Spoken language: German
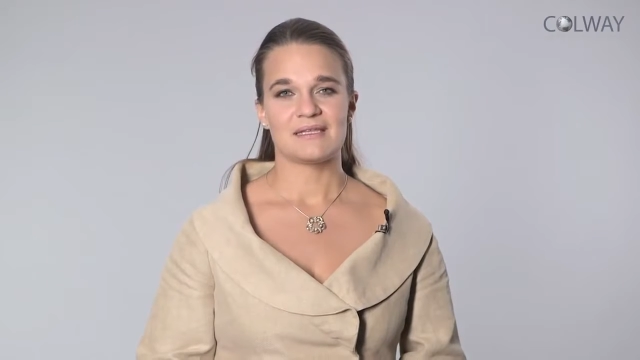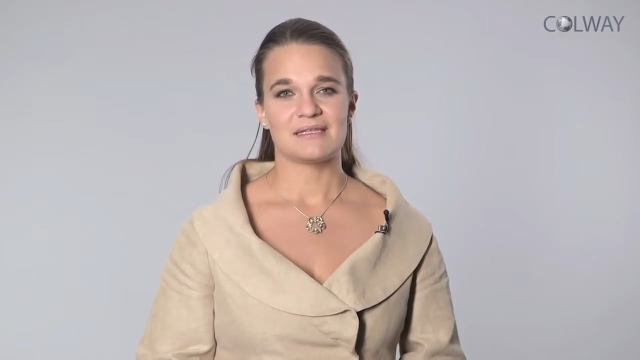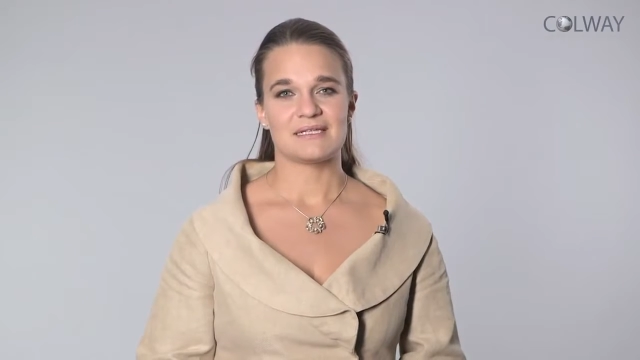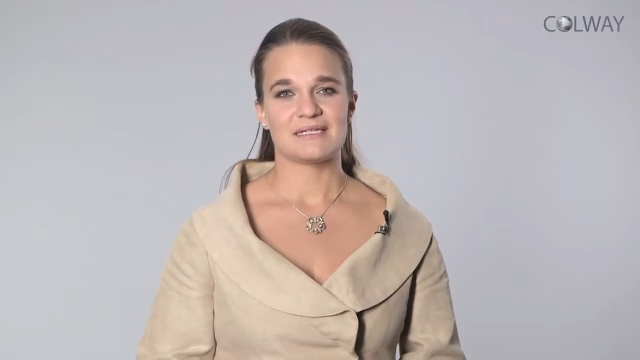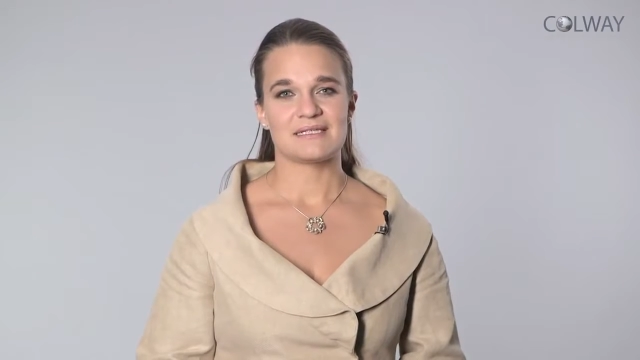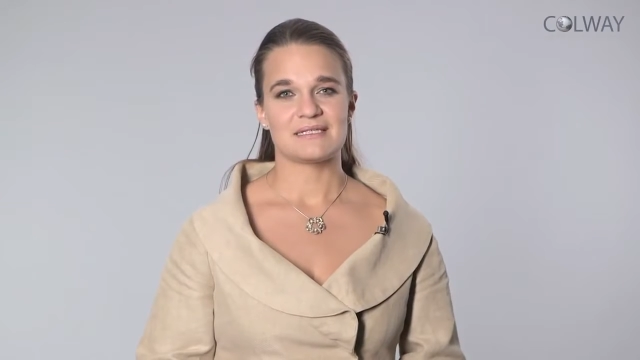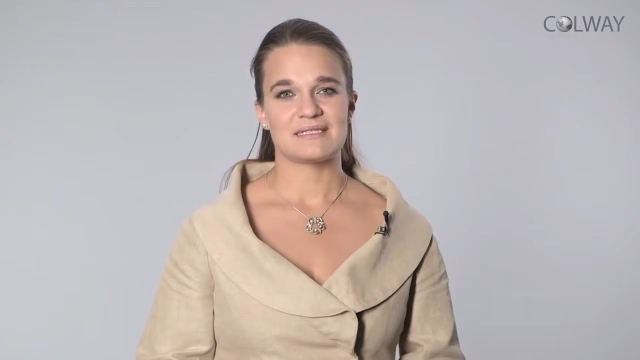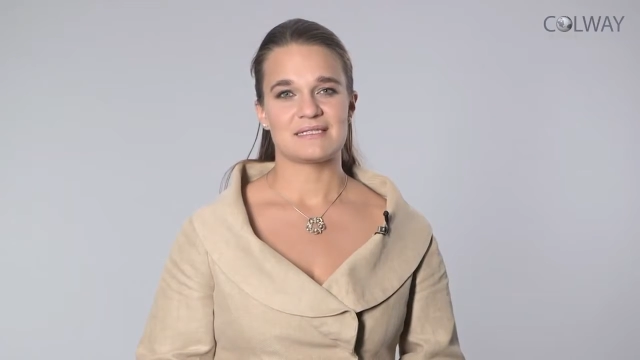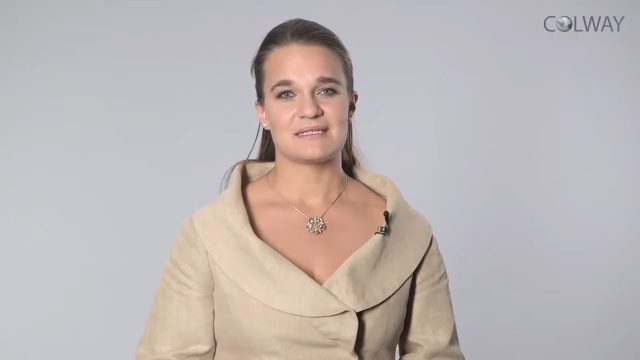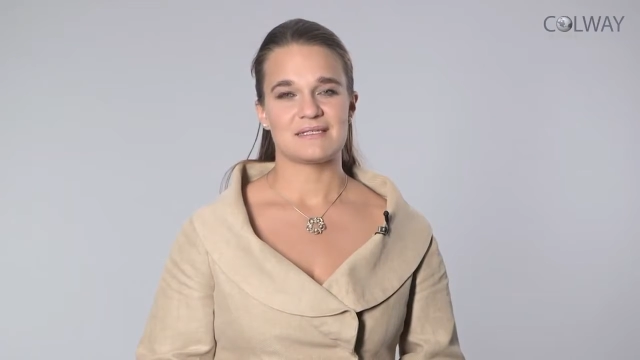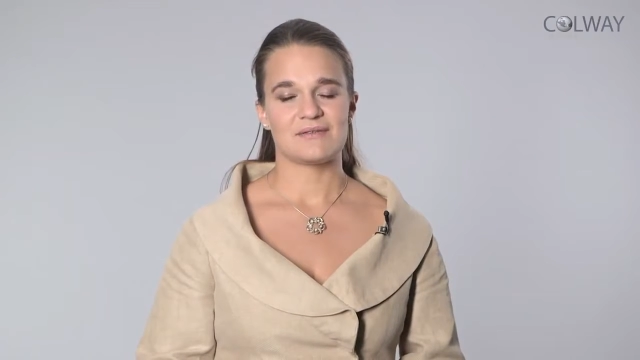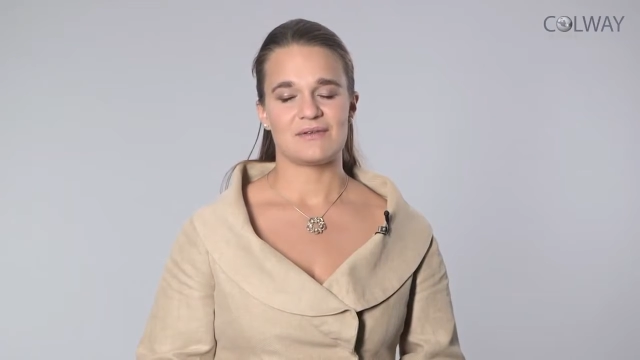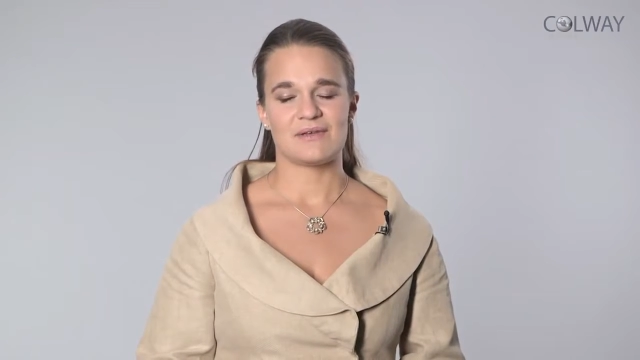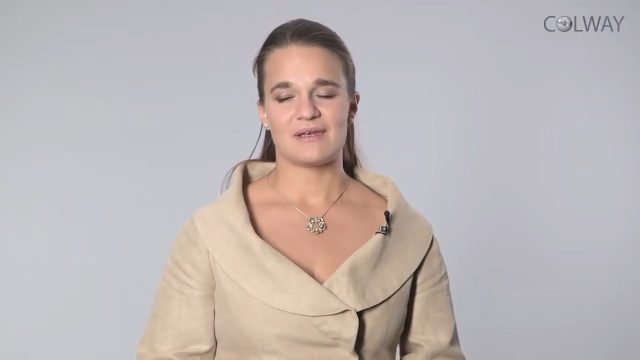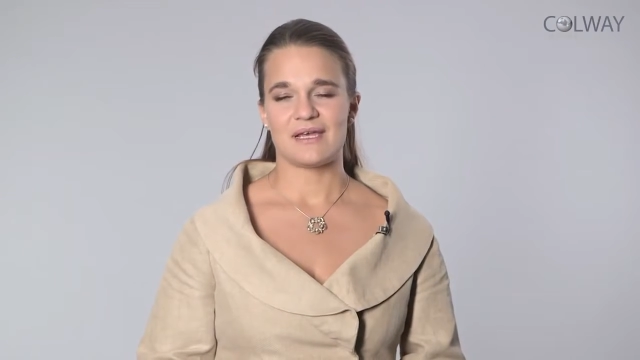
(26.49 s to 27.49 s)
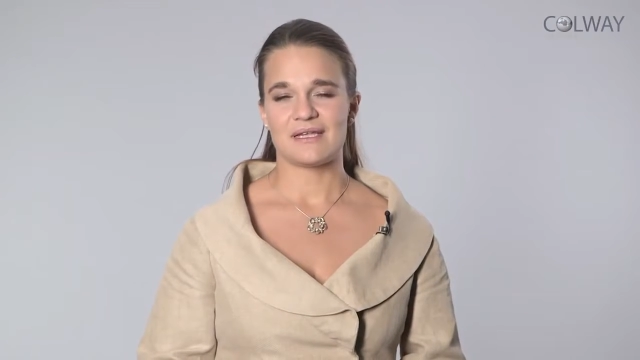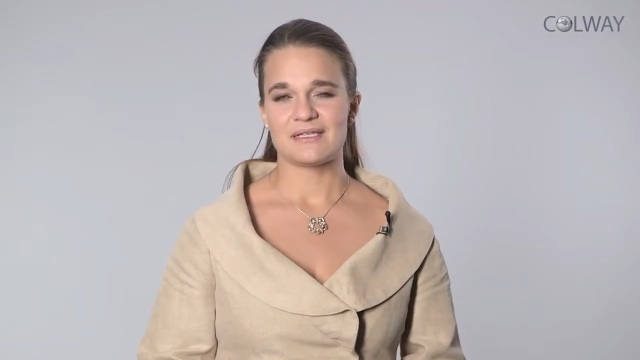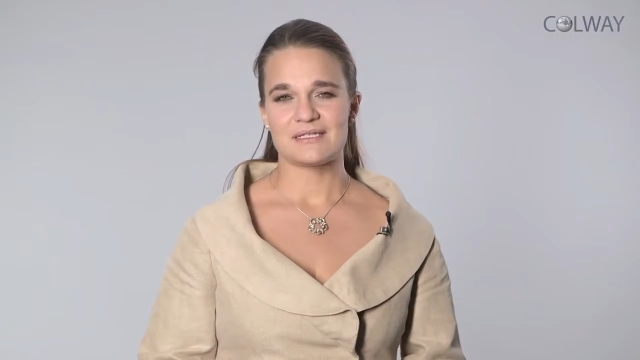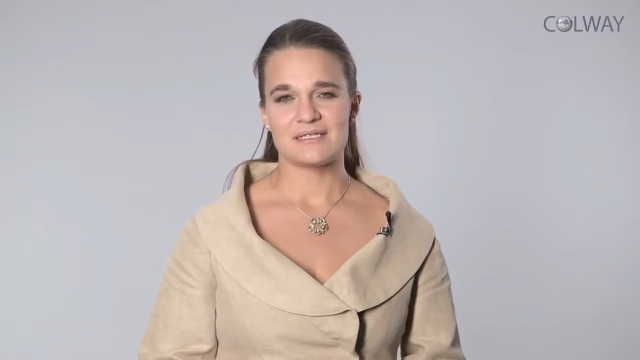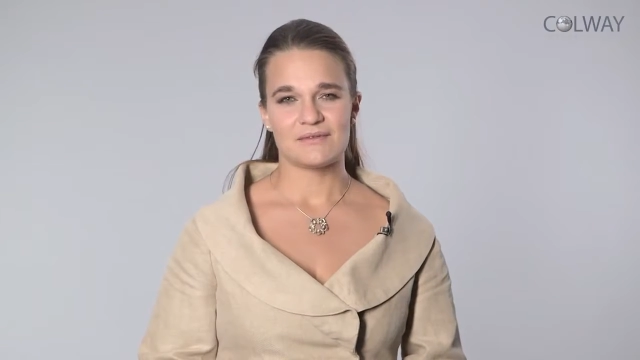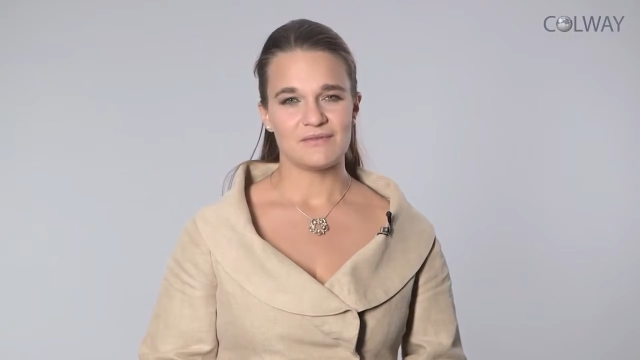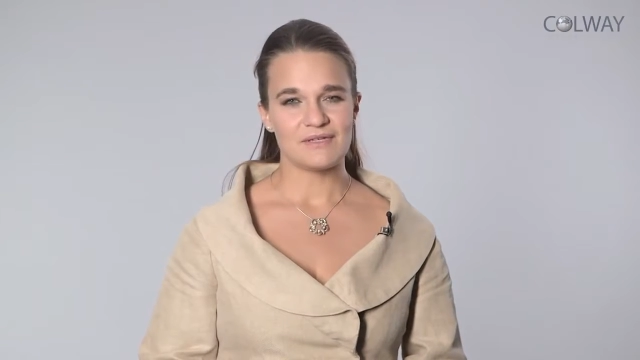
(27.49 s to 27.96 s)
das
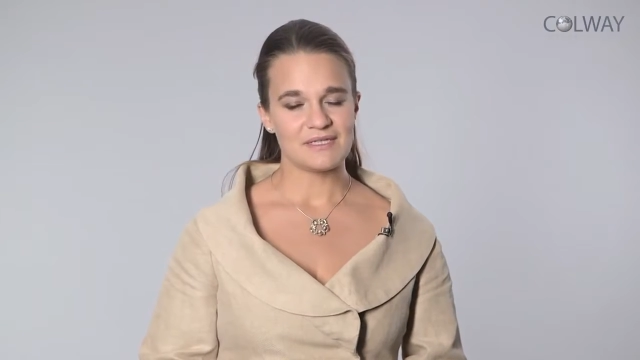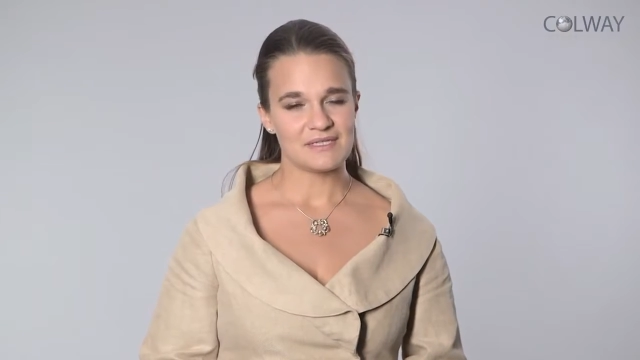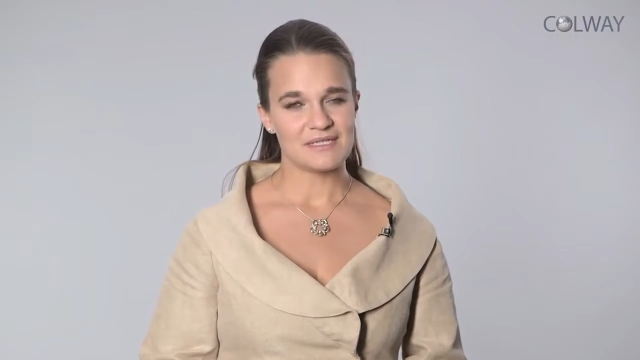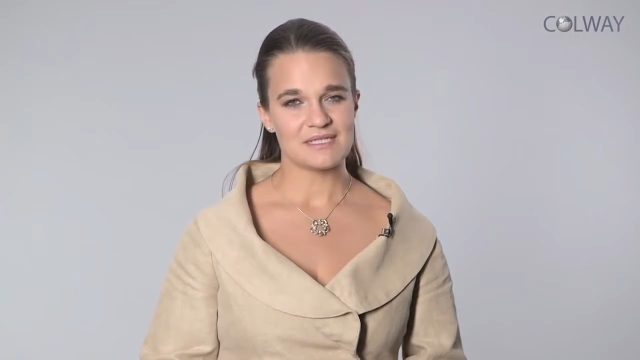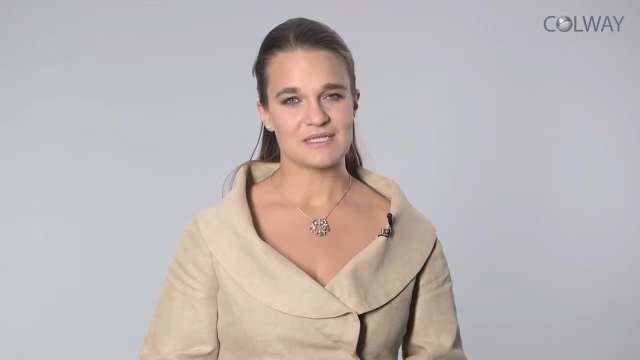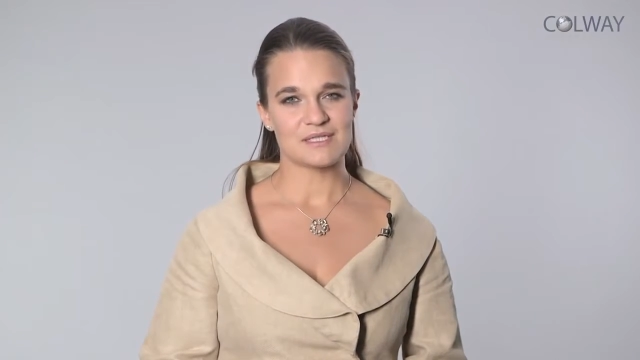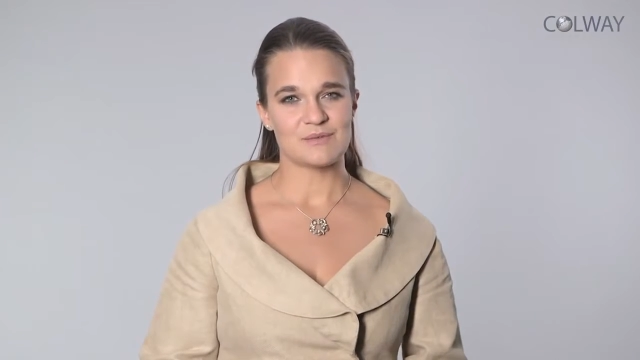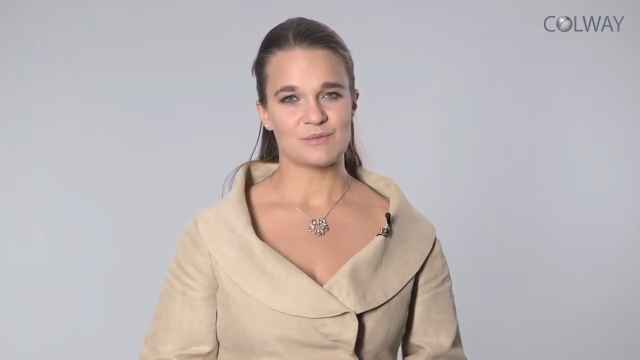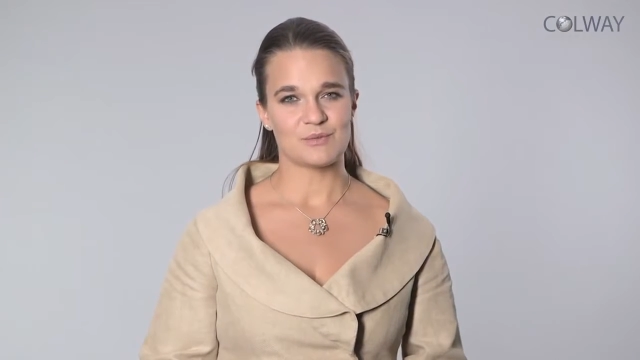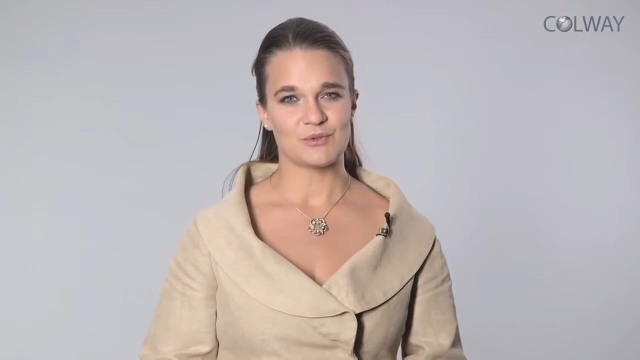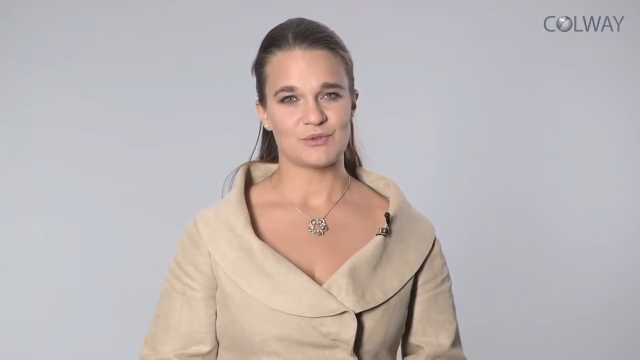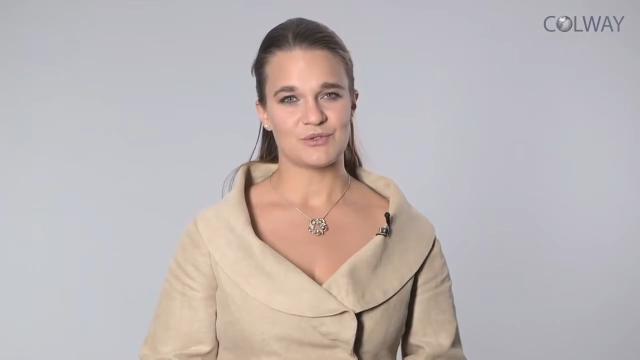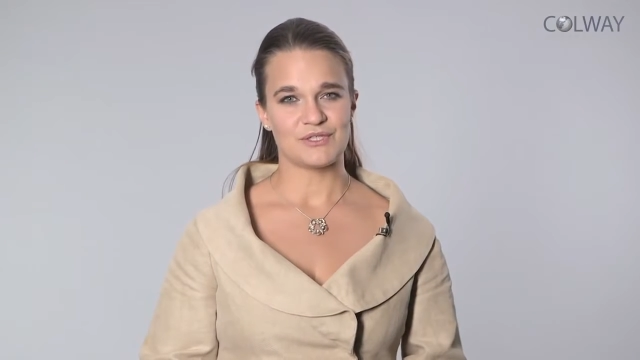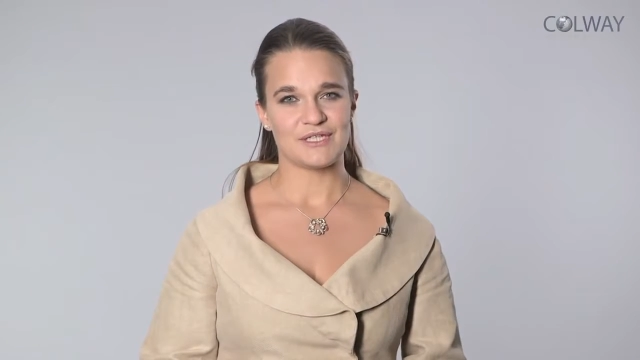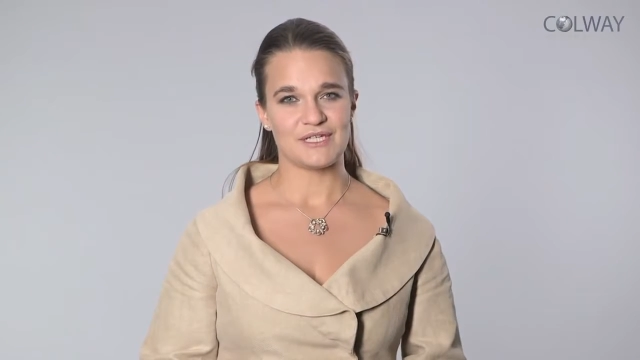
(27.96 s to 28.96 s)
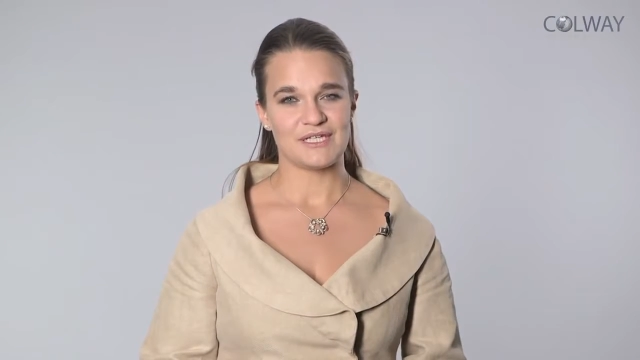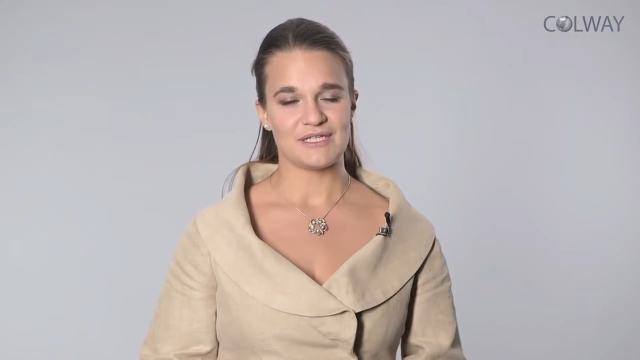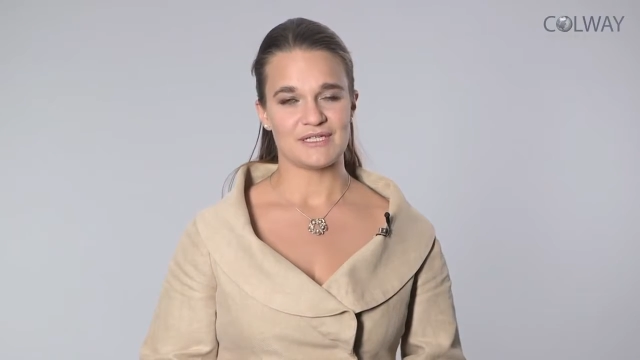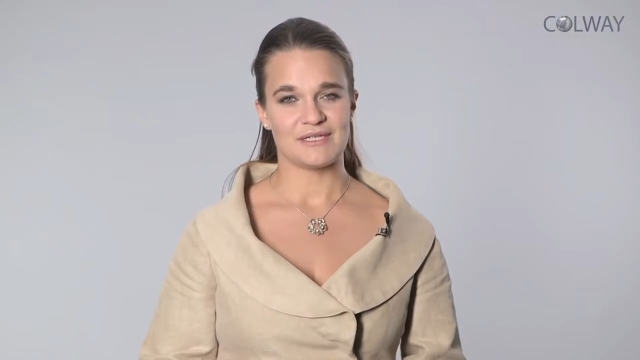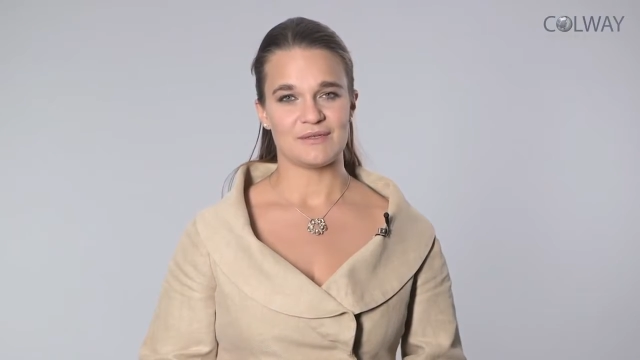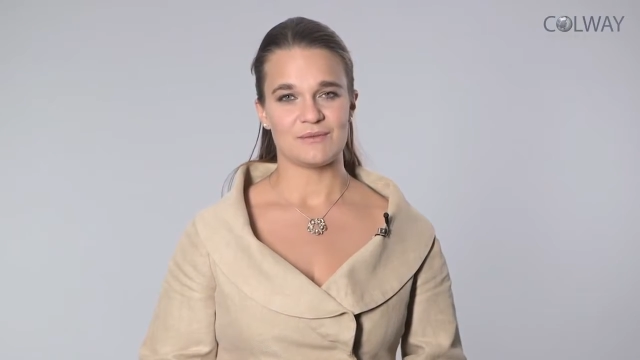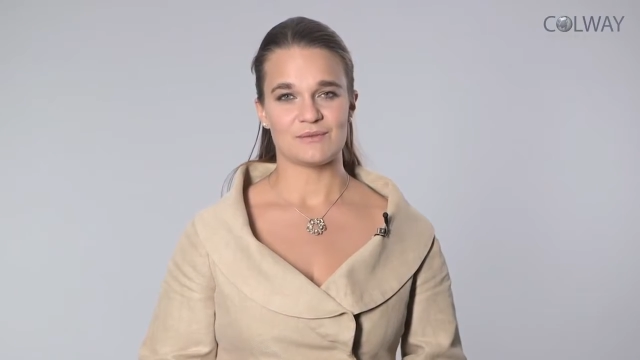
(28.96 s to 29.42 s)
eines der wichtigsten
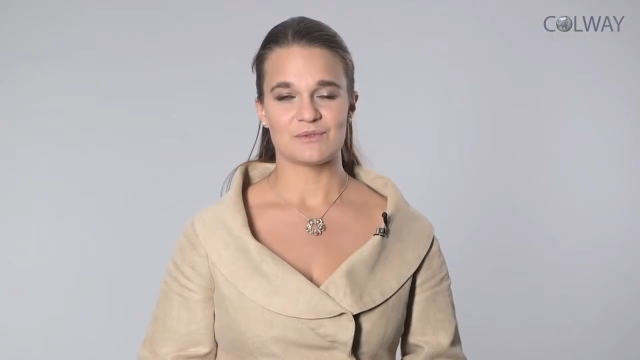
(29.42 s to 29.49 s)
Proteine